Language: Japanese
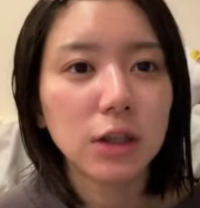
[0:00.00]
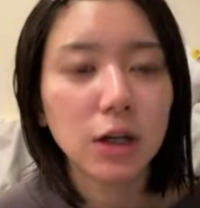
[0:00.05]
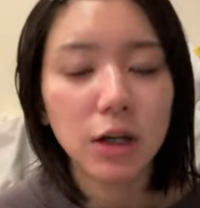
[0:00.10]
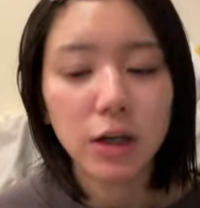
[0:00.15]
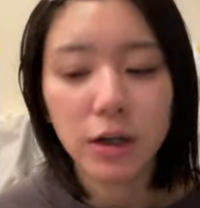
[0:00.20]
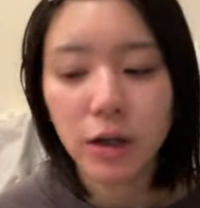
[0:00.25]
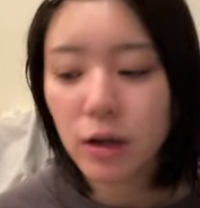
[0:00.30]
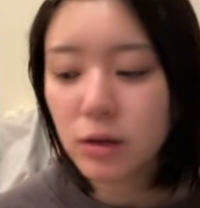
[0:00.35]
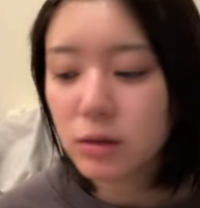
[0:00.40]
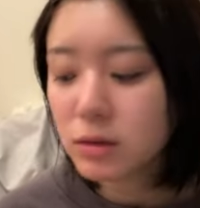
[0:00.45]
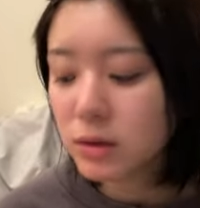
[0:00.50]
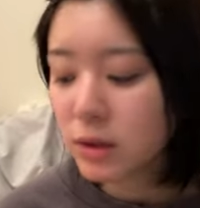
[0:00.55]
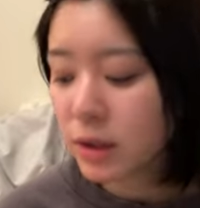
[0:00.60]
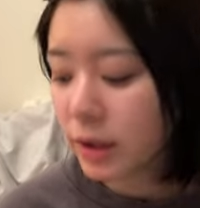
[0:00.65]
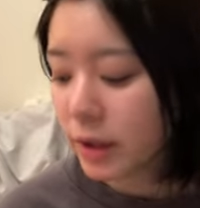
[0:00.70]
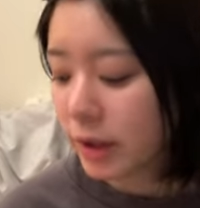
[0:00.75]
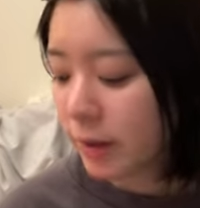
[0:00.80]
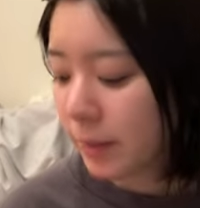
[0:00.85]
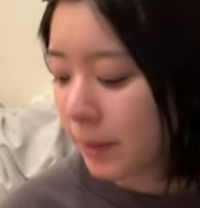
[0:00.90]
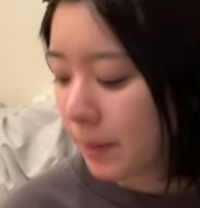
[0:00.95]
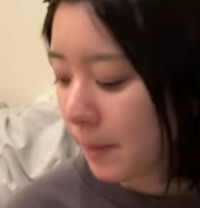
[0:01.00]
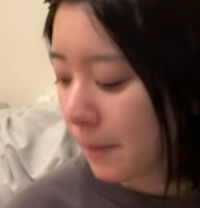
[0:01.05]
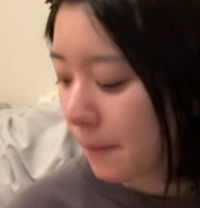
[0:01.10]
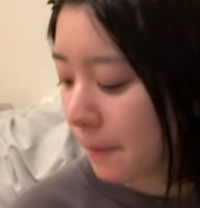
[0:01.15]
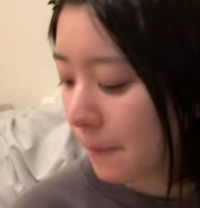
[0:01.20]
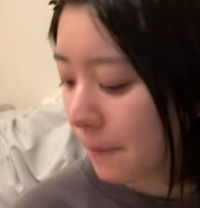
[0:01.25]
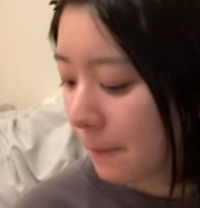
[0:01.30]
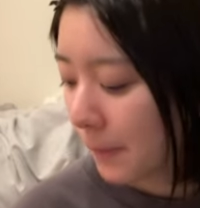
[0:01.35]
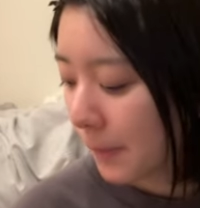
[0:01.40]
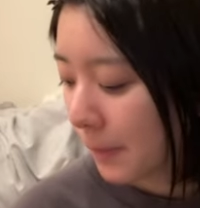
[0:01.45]
早くない？
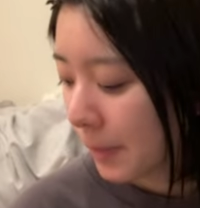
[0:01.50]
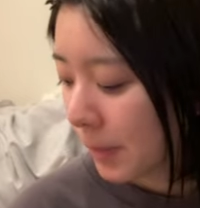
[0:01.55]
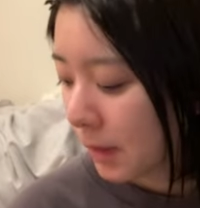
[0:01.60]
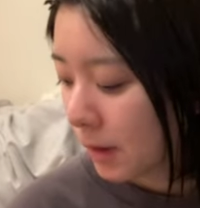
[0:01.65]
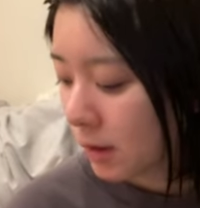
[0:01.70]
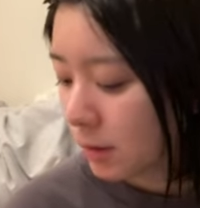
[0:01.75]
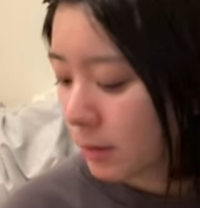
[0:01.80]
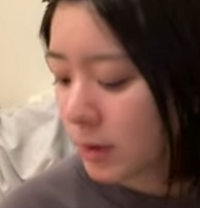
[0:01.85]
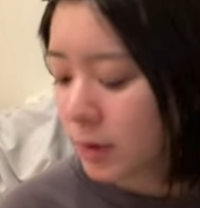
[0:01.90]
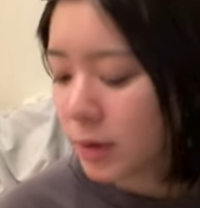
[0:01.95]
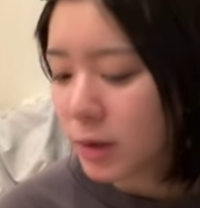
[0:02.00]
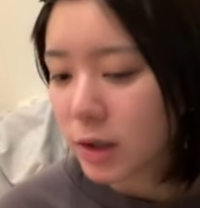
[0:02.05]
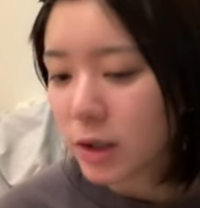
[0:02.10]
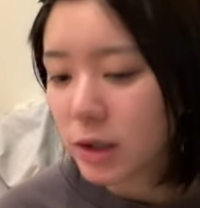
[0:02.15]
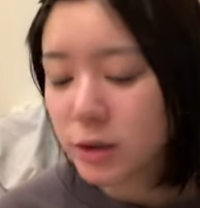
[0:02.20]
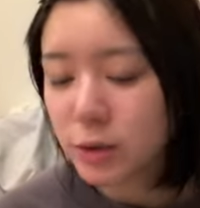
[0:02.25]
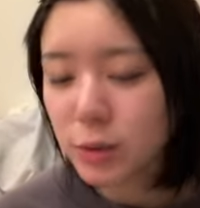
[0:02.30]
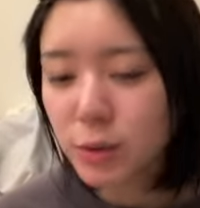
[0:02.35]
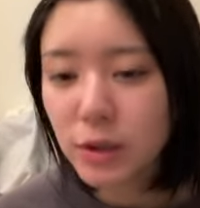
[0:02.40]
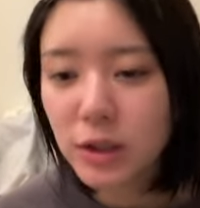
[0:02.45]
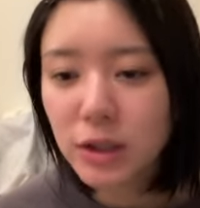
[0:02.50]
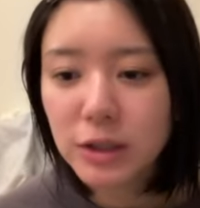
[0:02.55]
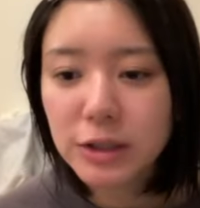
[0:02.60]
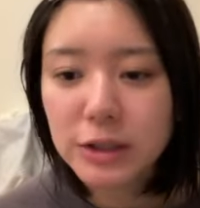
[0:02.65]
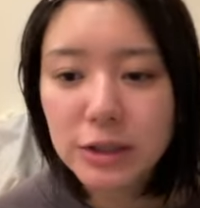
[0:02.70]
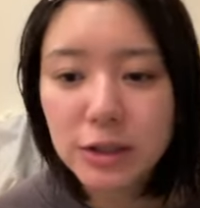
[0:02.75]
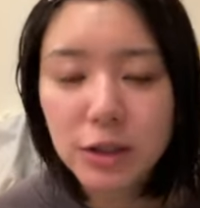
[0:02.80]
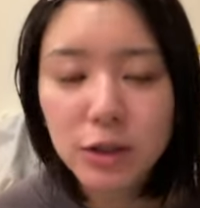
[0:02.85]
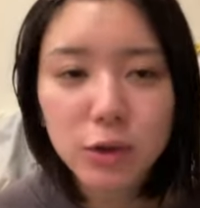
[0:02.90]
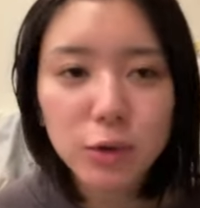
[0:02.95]
まだ化粧品
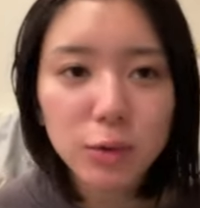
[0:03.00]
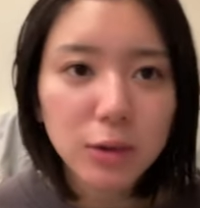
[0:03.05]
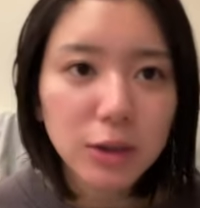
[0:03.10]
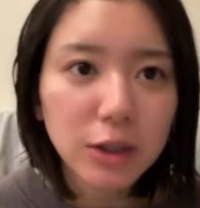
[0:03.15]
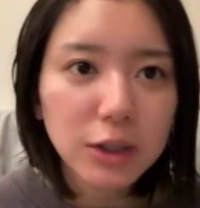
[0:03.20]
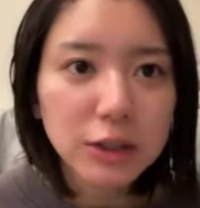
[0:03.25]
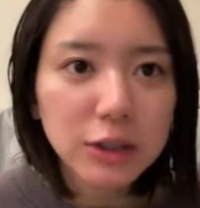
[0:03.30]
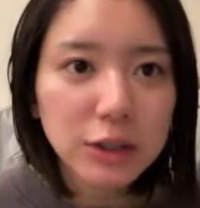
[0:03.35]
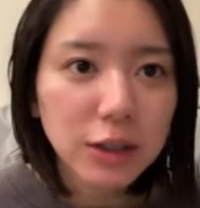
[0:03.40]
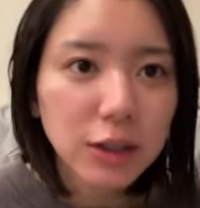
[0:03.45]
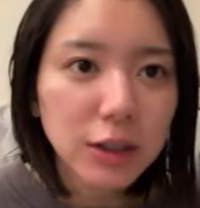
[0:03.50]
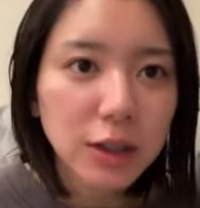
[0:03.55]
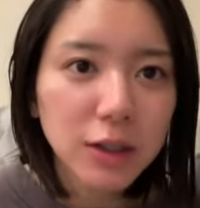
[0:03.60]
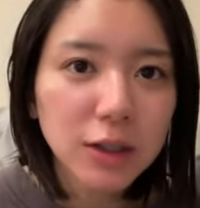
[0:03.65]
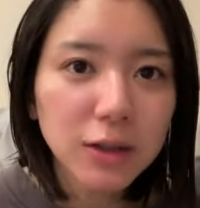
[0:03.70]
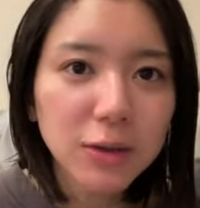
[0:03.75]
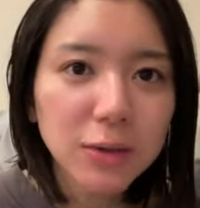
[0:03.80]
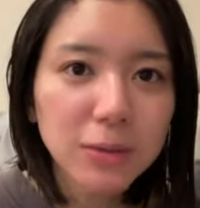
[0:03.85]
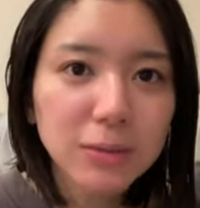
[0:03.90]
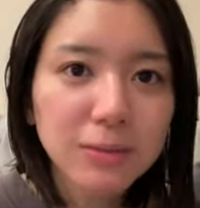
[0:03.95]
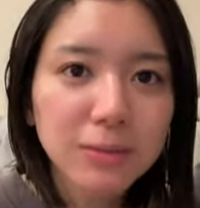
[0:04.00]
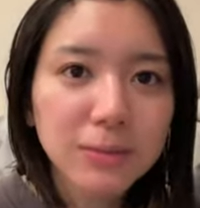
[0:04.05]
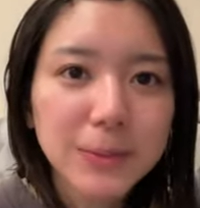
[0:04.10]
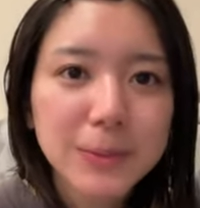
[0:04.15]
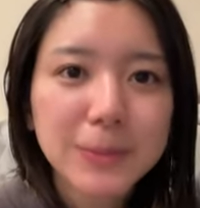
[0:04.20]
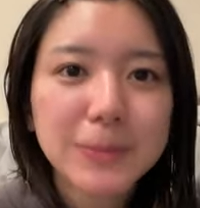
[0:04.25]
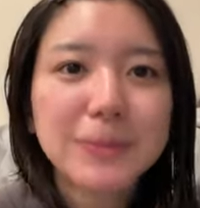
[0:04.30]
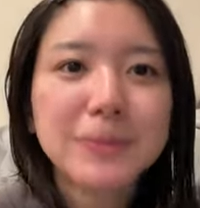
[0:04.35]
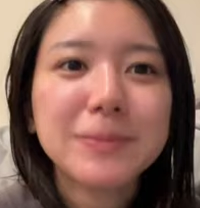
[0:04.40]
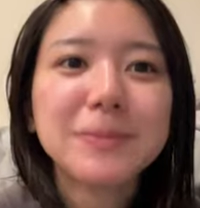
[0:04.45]
しか紹介してない
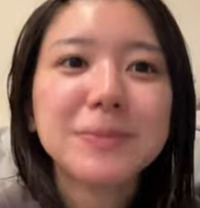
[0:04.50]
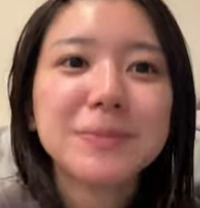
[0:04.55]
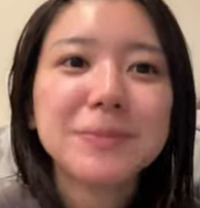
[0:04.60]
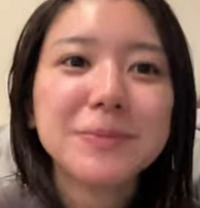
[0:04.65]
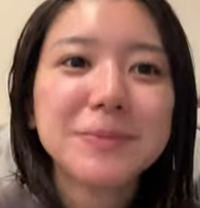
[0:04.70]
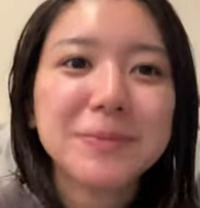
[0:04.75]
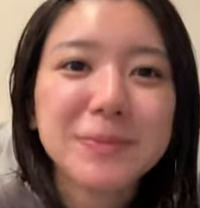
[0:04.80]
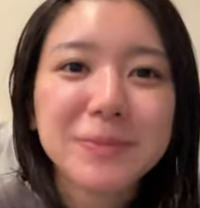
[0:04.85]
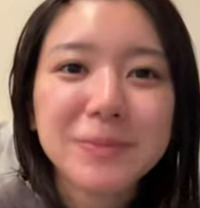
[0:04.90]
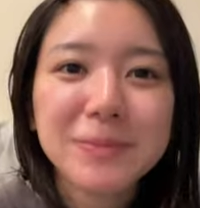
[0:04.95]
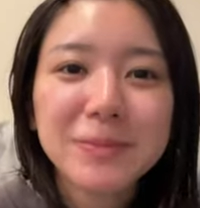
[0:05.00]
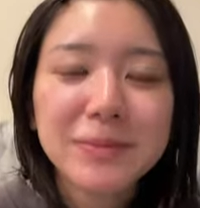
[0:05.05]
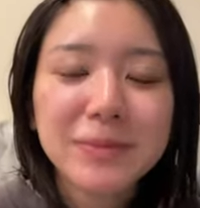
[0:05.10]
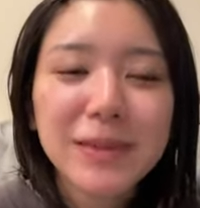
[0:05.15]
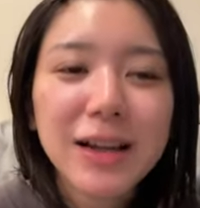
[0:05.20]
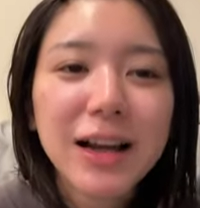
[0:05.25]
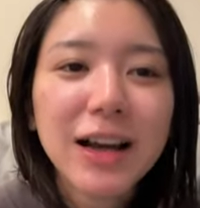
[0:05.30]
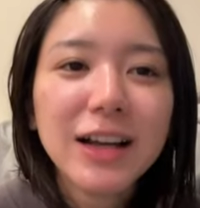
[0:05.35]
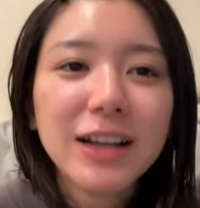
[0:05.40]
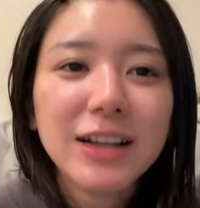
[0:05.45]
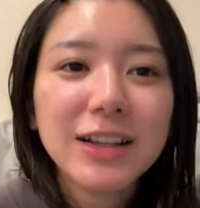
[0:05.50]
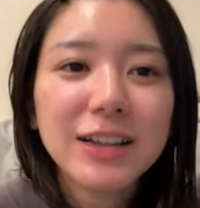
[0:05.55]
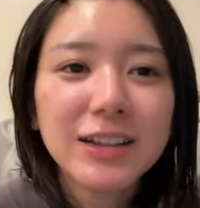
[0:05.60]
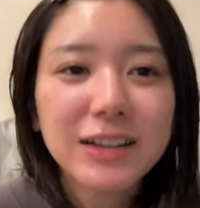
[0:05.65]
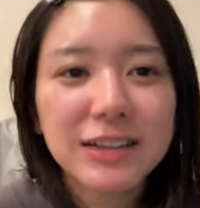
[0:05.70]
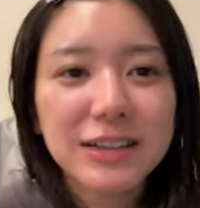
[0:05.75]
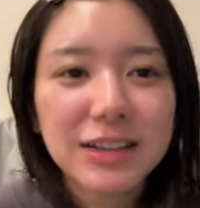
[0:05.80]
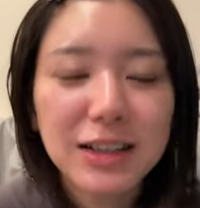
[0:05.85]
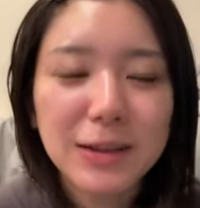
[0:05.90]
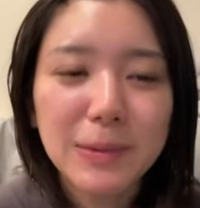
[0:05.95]
よっていう
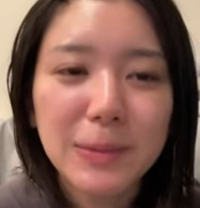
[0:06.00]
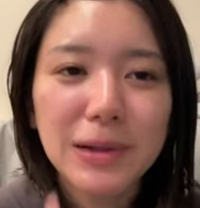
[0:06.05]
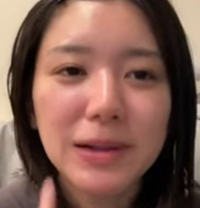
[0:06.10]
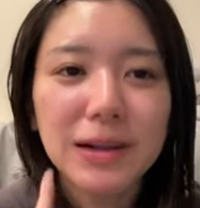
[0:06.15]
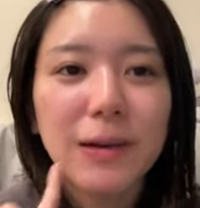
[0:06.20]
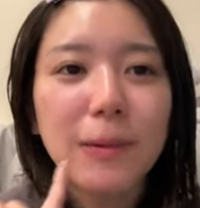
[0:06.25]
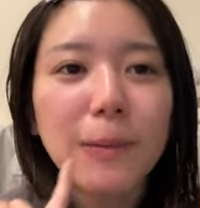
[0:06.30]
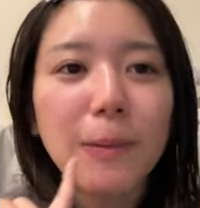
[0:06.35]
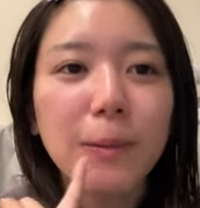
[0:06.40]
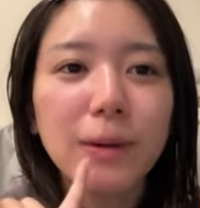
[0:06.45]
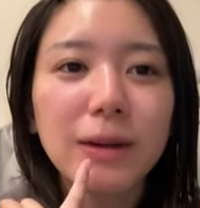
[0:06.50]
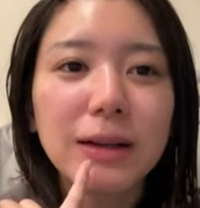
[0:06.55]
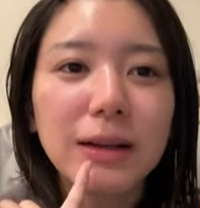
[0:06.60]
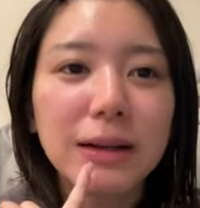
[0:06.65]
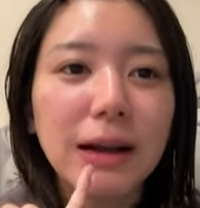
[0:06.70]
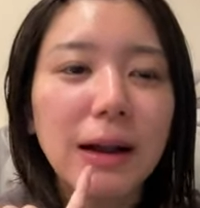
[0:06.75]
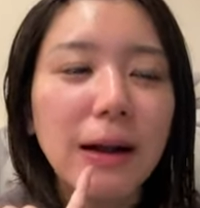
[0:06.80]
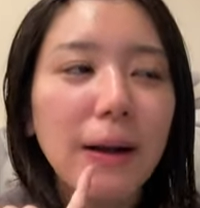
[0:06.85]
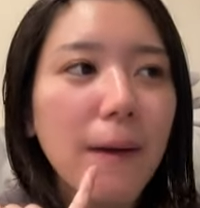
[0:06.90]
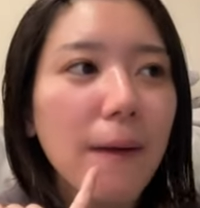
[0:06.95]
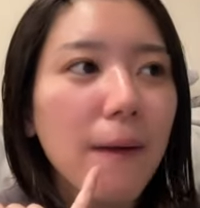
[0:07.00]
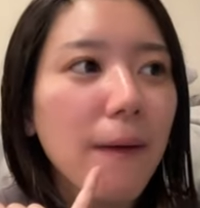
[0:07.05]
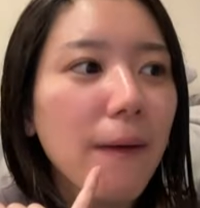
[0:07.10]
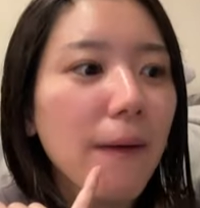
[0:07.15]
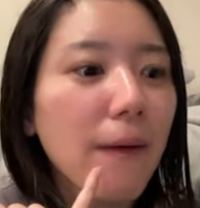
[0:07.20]
かさ、今さここにさ